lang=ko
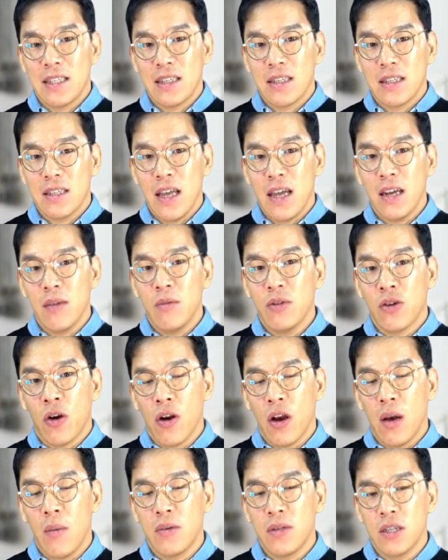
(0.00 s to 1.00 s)
세금을
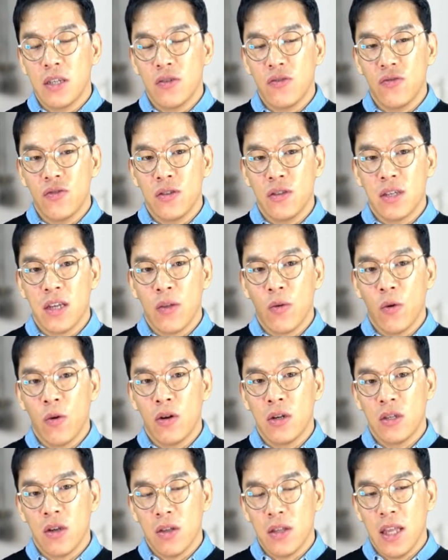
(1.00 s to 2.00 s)
절감을 시킬 수 있는
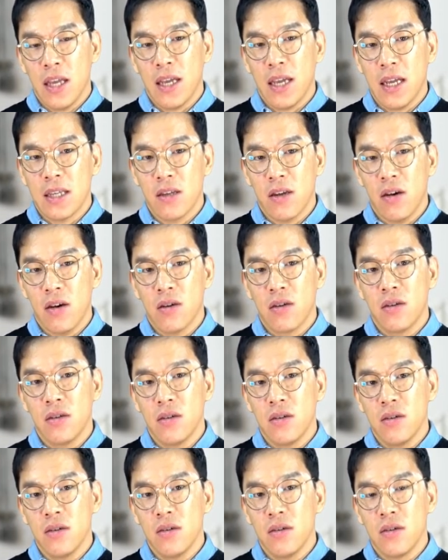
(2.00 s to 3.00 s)
제도를 선택해서
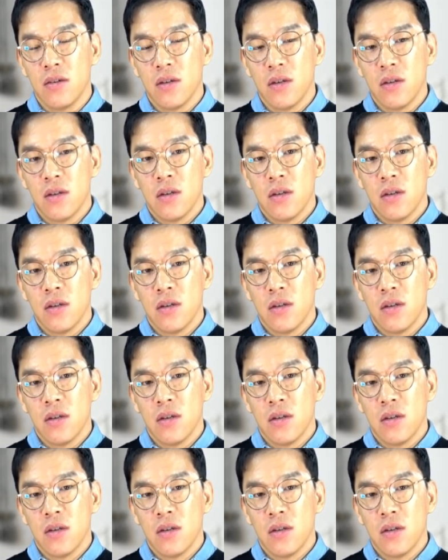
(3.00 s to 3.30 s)
그